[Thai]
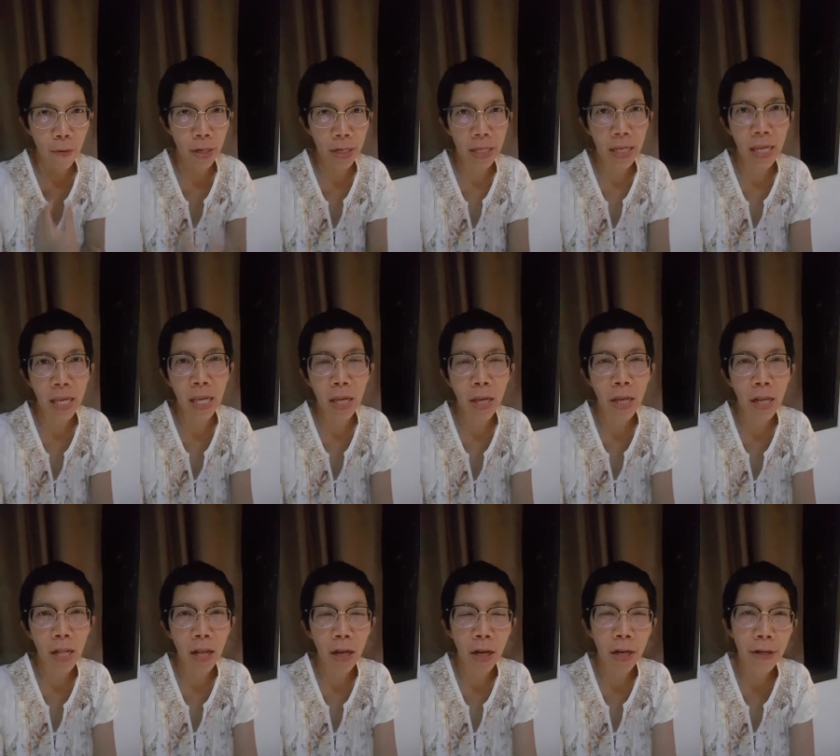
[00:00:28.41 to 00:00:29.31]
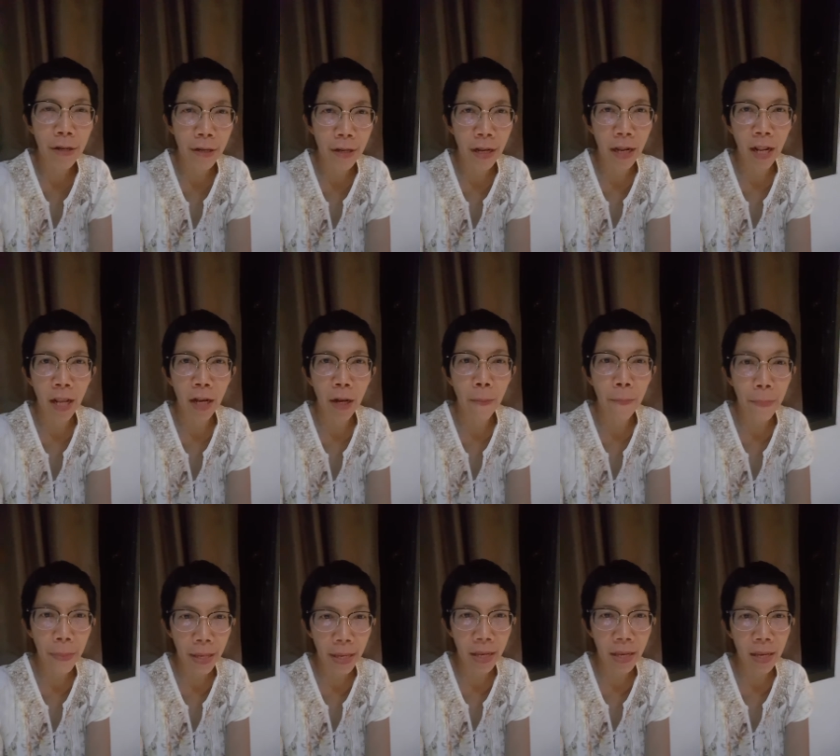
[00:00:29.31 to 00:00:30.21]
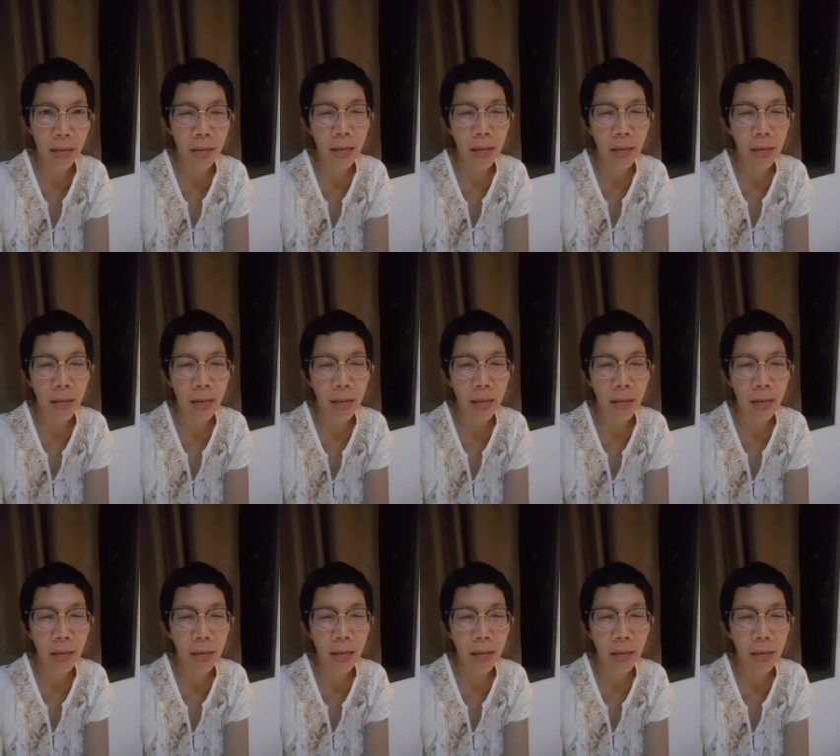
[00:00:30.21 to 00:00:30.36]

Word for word: วันที่แล้วก็เดือนแล้วก็ปี